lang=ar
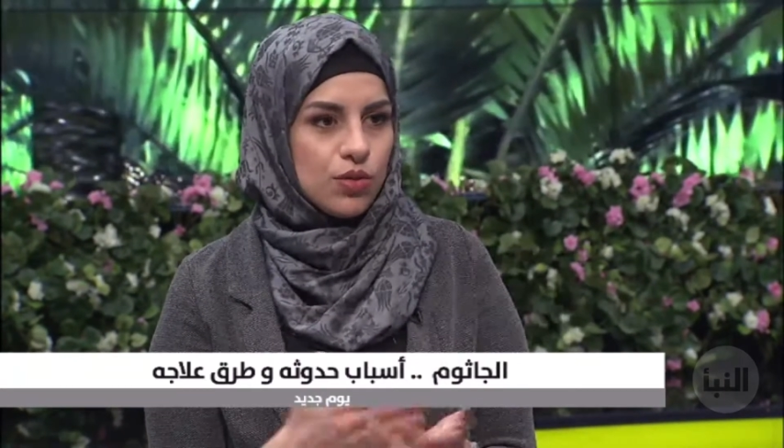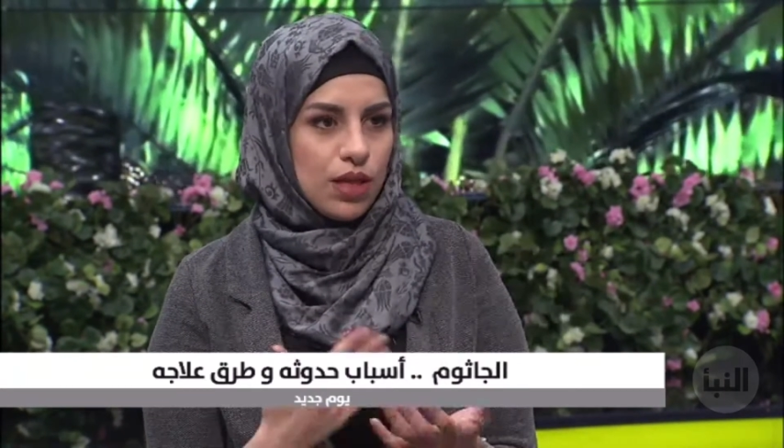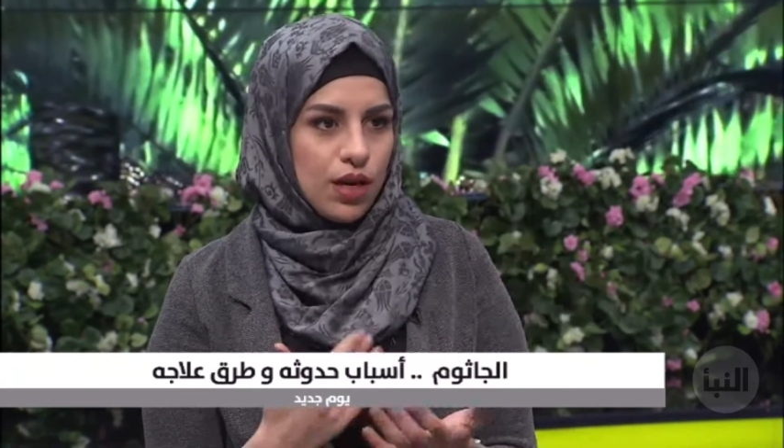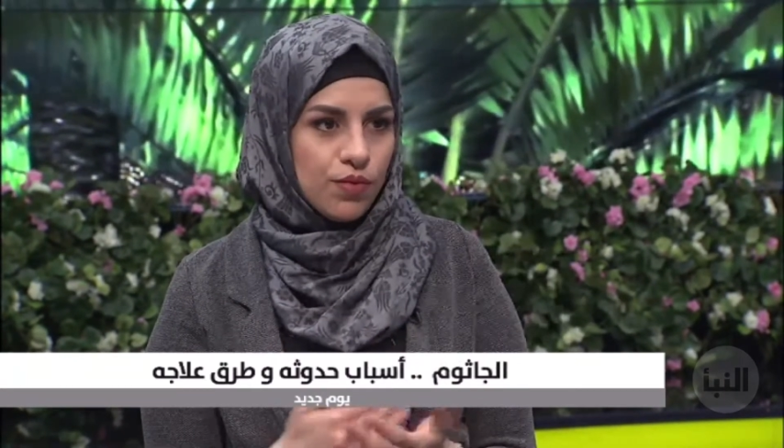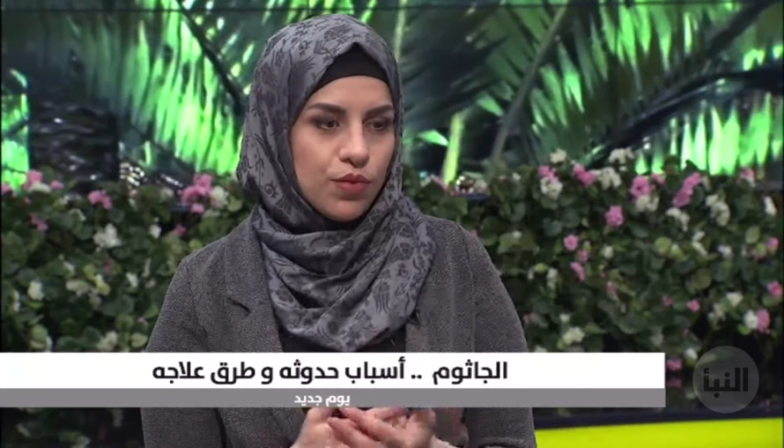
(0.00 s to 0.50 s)

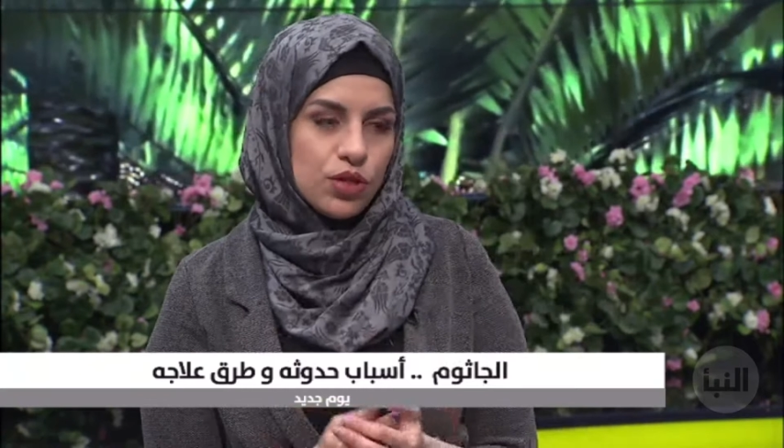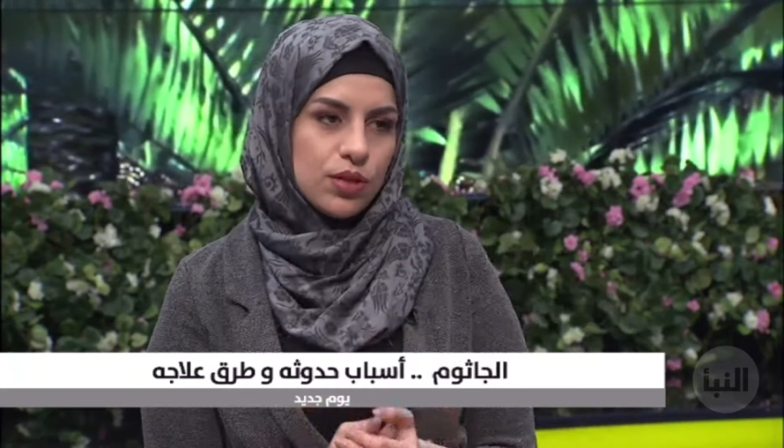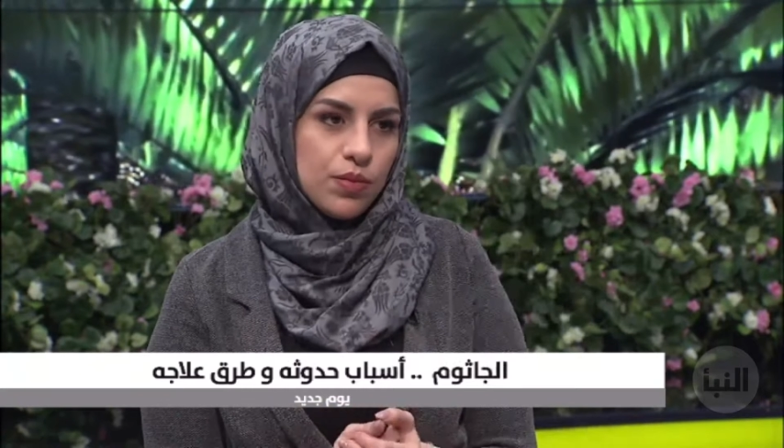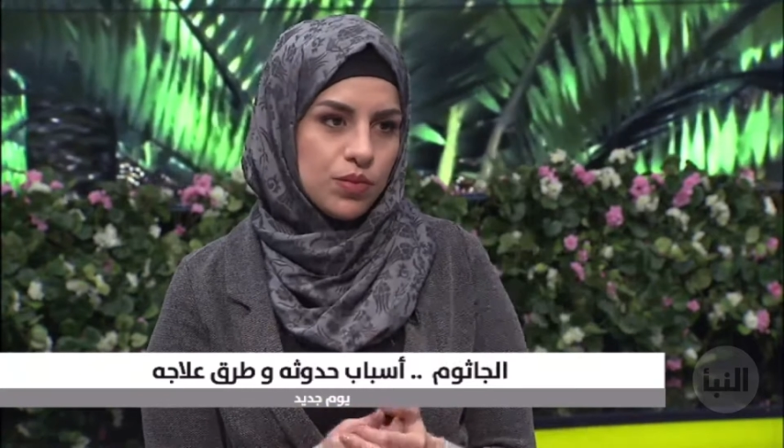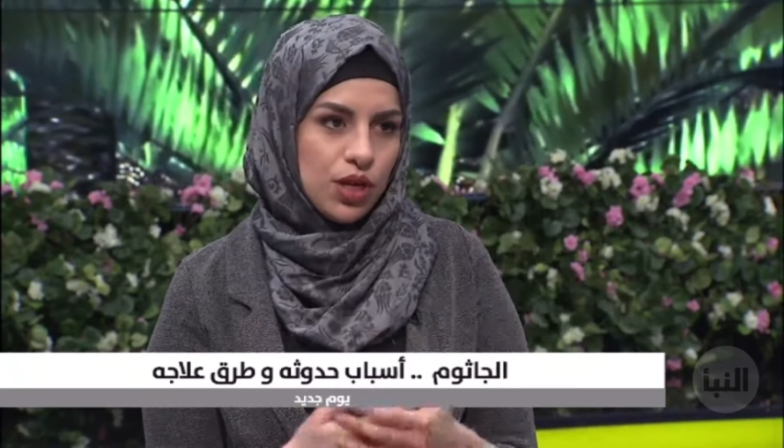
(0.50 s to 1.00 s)

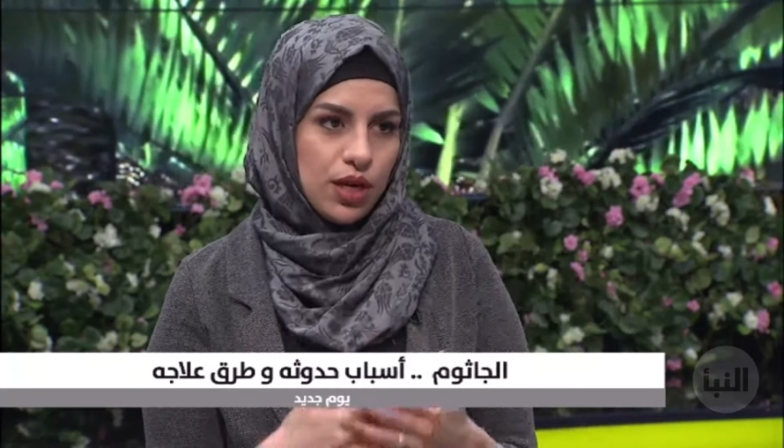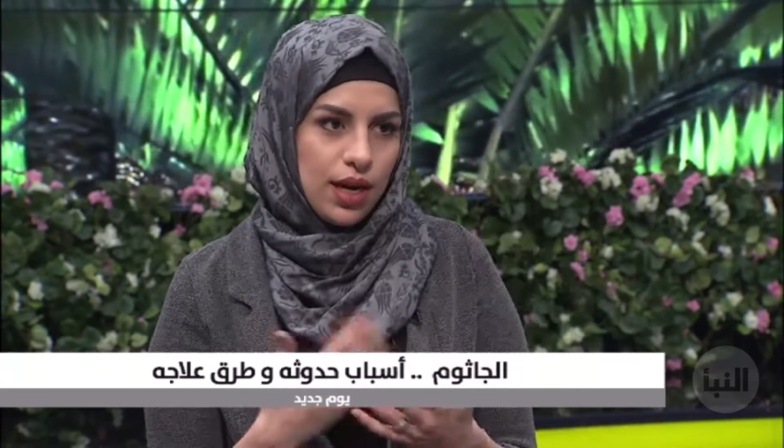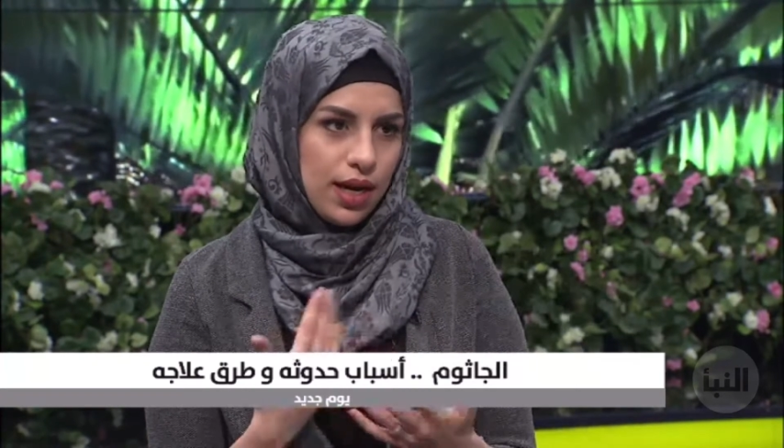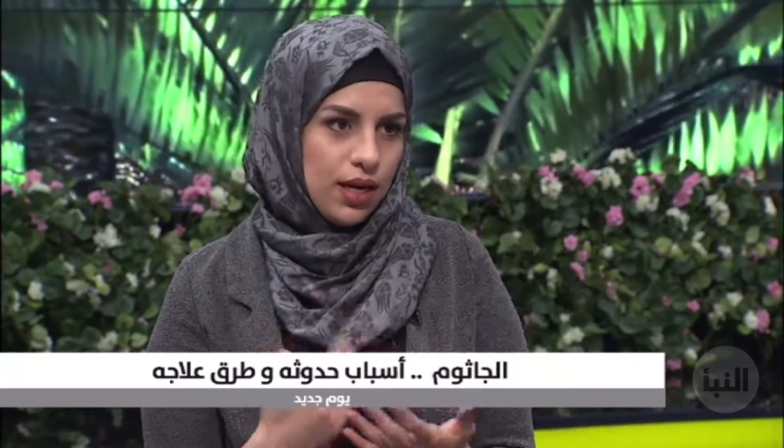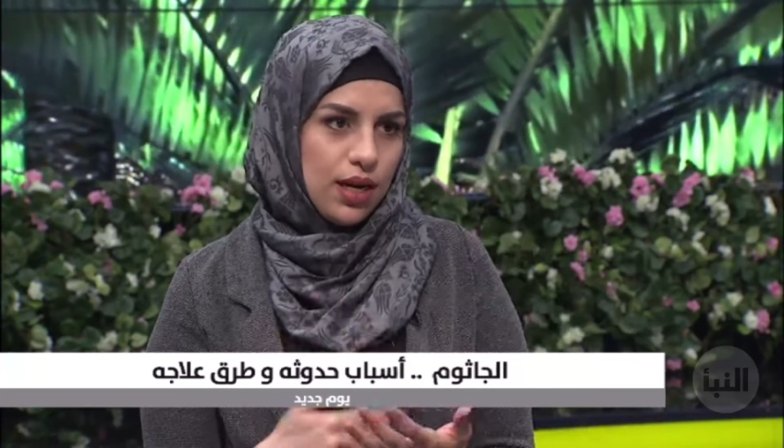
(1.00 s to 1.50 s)
التنفس مشان هي